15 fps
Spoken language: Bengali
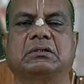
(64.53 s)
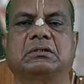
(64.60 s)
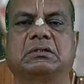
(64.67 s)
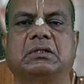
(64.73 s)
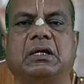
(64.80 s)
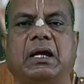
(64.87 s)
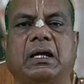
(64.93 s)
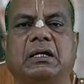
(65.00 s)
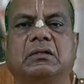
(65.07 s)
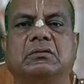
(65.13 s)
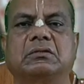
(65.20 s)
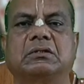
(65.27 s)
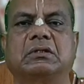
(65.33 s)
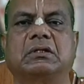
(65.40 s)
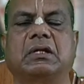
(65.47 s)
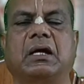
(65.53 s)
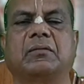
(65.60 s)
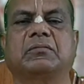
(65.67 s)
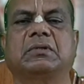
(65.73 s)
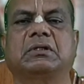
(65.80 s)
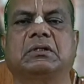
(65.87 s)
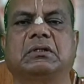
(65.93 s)
সে একাদশীর নাম
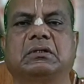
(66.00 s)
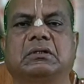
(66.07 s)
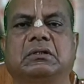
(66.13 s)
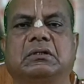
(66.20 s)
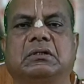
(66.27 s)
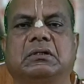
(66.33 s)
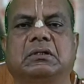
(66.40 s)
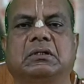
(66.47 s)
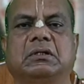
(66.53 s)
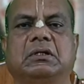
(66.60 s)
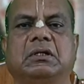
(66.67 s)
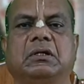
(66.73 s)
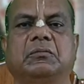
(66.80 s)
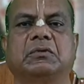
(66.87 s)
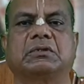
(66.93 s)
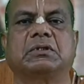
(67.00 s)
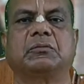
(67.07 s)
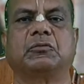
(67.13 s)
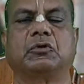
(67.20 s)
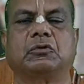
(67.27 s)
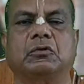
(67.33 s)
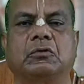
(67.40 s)
কি এবং সেই
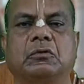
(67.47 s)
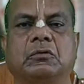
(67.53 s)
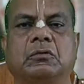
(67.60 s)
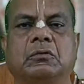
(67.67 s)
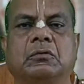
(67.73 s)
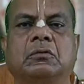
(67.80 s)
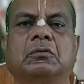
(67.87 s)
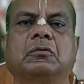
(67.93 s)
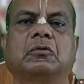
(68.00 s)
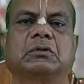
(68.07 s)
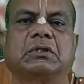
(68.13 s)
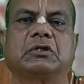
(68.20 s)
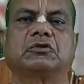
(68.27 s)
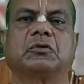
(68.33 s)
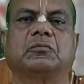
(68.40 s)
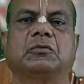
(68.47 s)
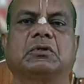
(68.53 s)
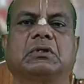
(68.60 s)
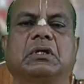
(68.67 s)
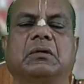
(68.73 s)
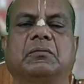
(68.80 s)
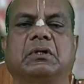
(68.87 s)
ব্রত কথা
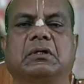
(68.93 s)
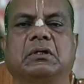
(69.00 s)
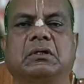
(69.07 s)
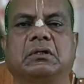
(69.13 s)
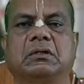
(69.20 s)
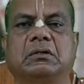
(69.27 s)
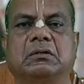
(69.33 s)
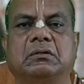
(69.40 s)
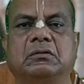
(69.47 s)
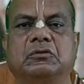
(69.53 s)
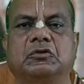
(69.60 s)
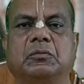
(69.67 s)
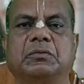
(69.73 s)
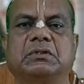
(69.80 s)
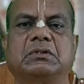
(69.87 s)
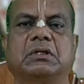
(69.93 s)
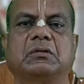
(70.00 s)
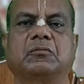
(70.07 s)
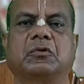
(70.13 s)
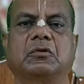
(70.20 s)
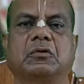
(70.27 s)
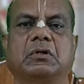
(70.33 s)
সম্বন্ধে আমাকে সবিস্তারে
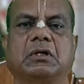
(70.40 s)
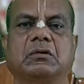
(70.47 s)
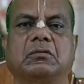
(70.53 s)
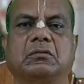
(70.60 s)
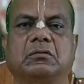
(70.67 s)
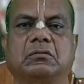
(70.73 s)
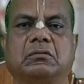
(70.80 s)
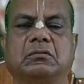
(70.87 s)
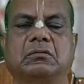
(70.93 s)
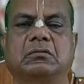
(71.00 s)
বর্ণনা করুন